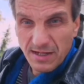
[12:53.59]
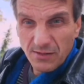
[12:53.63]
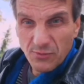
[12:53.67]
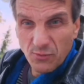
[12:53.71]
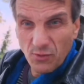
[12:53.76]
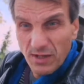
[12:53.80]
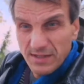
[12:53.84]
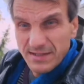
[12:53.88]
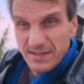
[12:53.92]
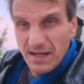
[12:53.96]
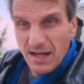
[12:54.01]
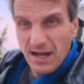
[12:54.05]
Но
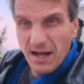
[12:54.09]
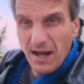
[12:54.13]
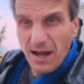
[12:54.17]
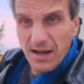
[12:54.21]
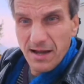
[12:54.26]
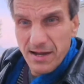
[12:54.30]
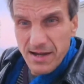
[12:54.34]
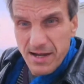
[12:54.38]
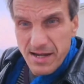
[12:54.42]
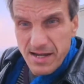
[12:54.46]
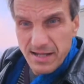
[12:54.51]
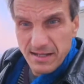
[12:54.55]
ну, это
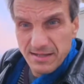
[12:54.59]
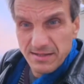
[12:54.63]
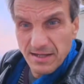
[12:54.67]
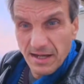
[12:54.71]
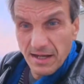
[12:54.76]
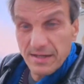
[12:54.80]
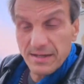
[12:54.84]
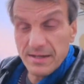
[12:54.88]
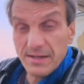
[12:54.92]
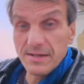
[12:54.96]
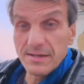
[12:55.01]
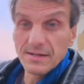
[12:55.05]
огидно.
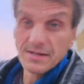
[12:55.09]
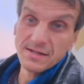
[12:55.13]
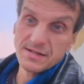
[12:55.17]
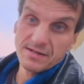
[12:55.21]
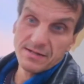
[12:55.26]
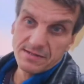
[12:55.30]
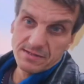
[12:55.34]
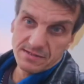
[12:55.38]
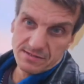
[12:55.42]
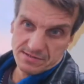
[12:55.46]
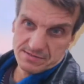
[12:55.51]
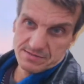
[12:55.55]
И
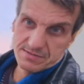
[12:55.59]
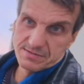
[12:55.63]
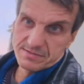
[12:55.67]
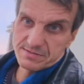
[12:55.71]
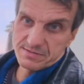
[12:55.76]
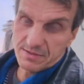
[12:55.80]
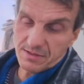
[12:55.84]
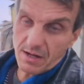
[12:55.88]
ну,